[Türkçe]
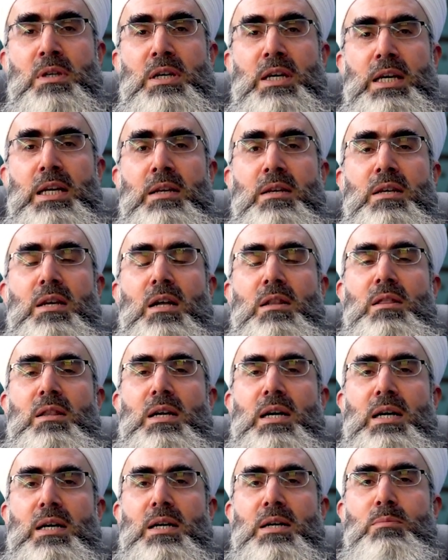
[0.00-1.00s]
İnna
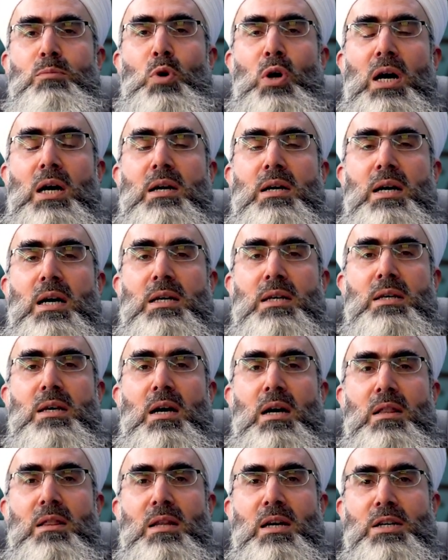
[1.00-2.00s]
Allahe muhakkak ki
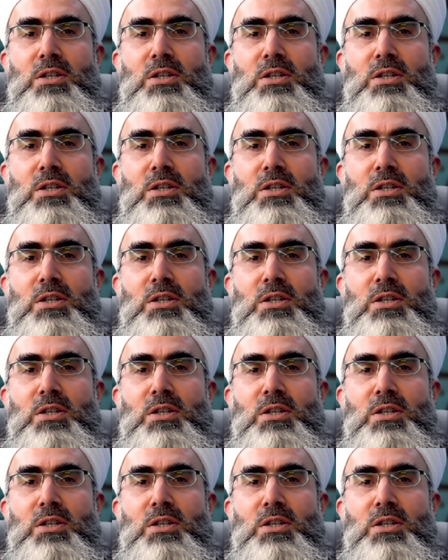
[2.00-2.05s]
Allah